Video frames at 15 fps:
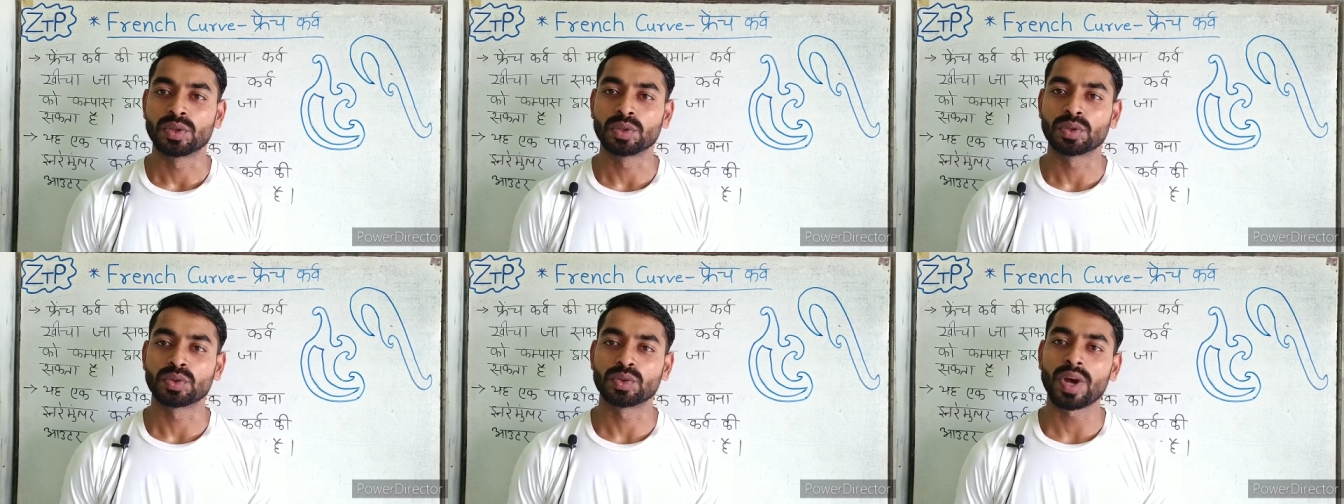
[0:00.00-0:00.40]

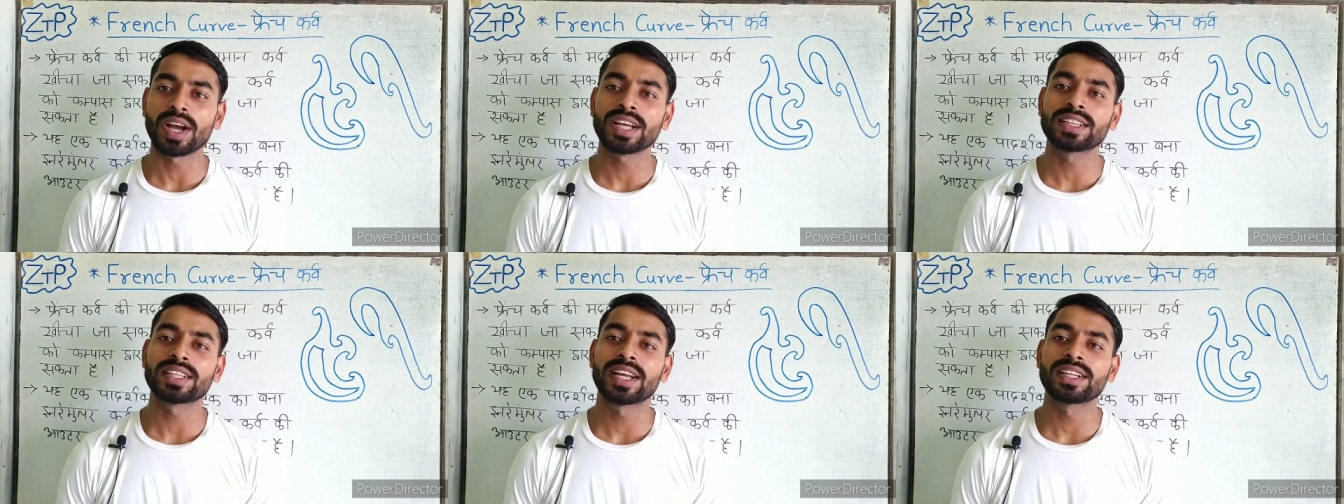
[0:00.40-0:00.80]
तो
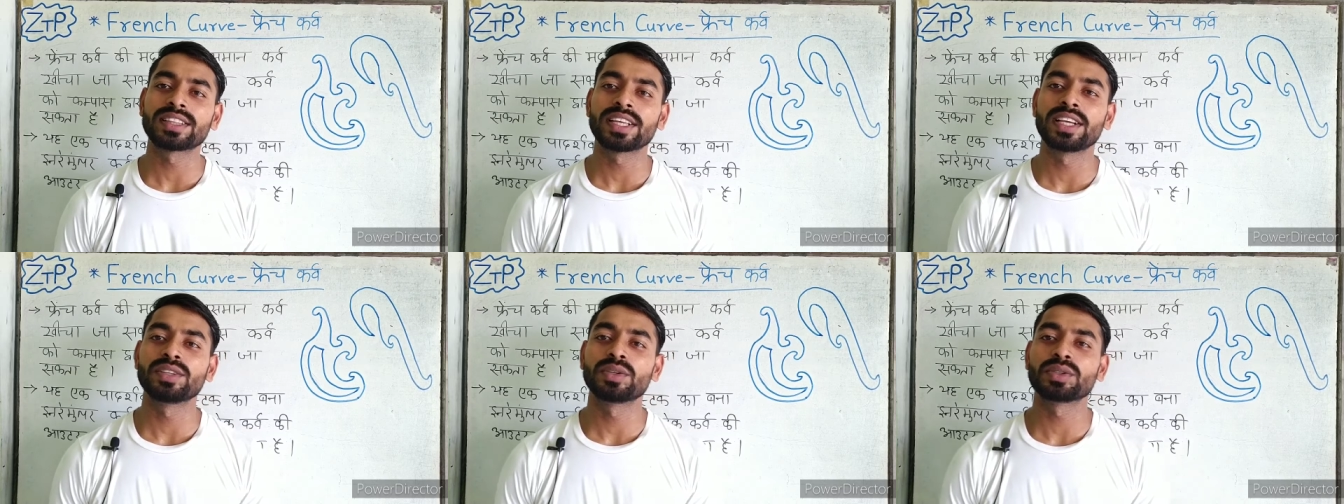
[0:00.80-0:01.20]
स्वागत
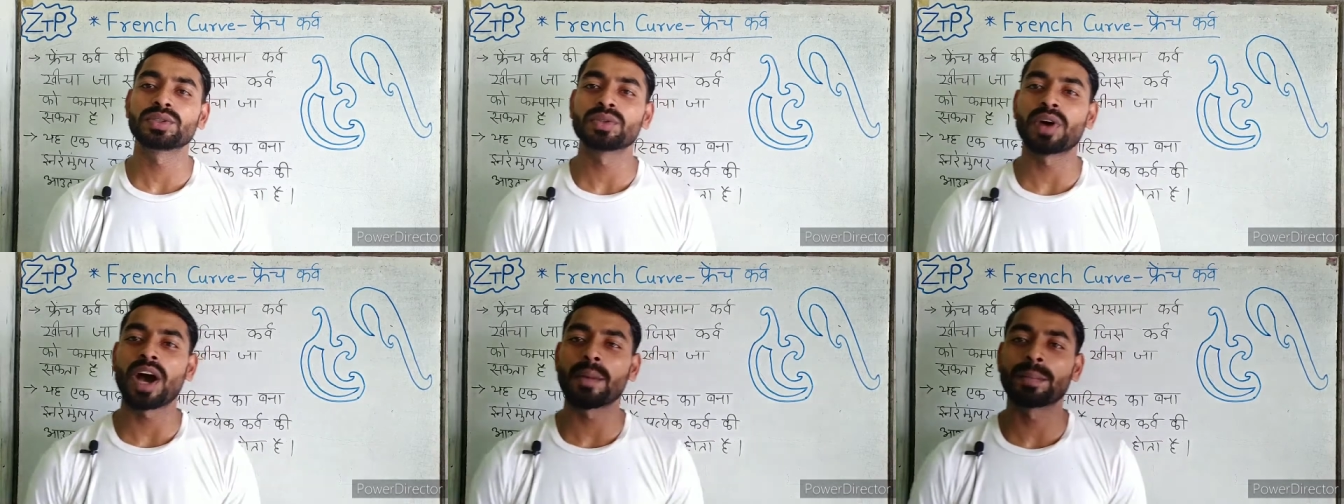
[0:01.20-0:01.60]
करते हैं
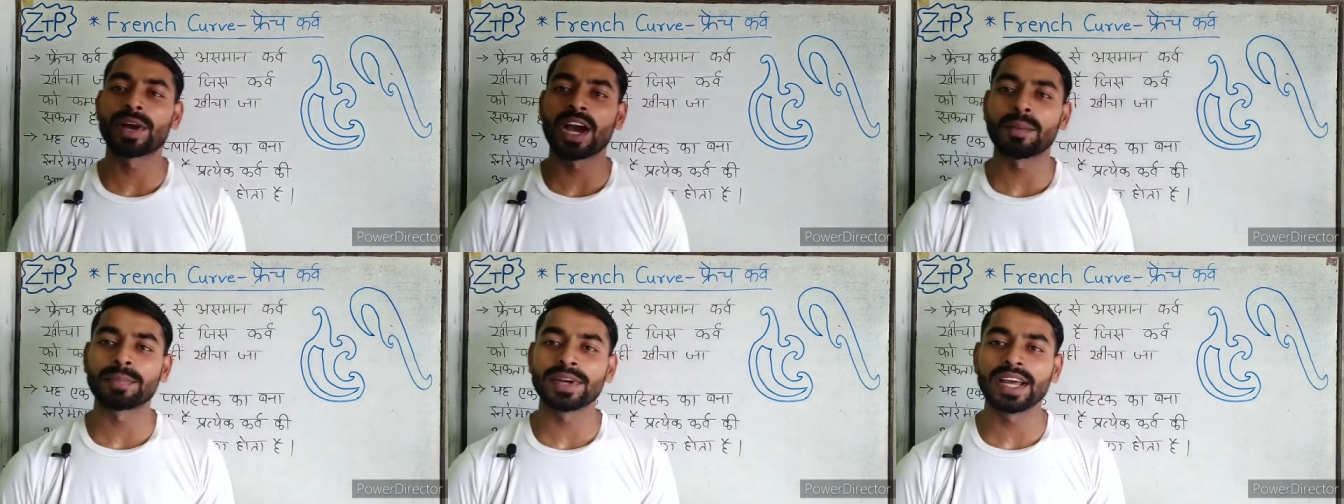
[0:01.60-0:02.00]
दोस्तों
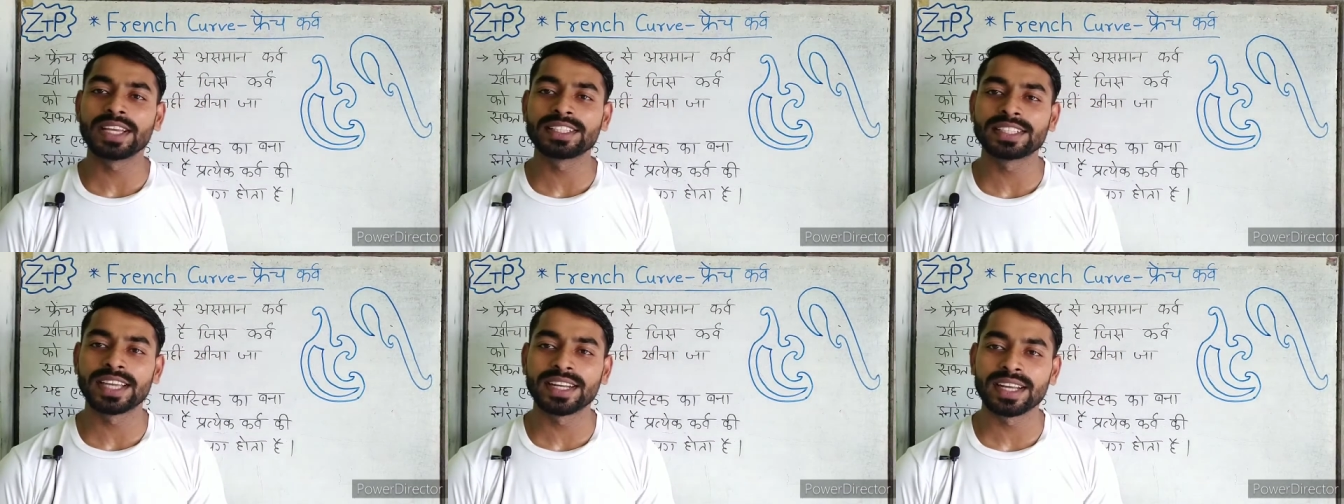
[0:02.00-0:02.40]
आपका अपना
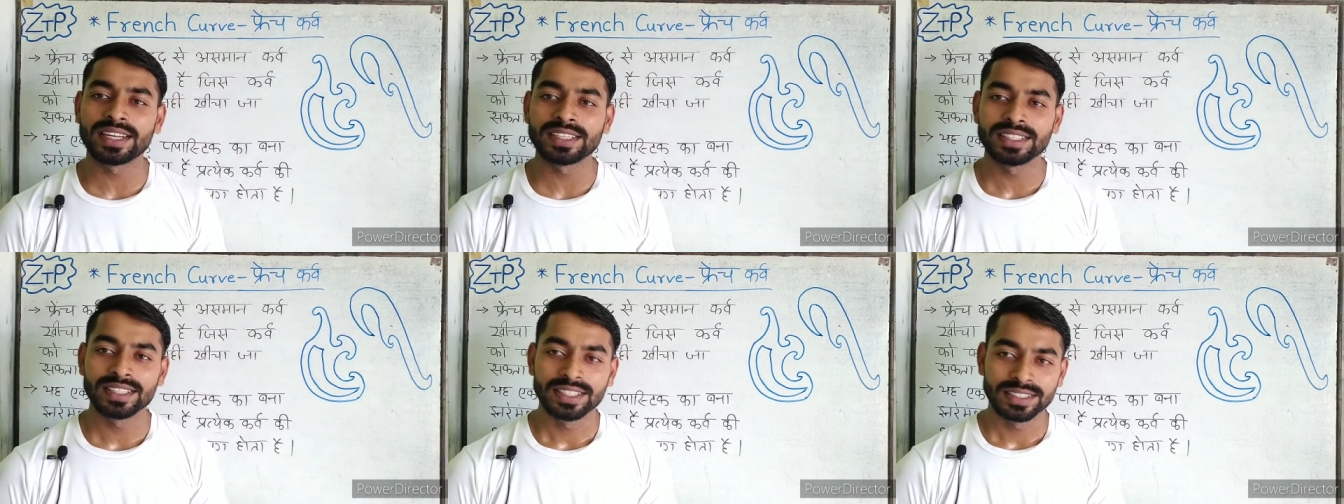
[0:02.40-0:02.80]
ही चैनल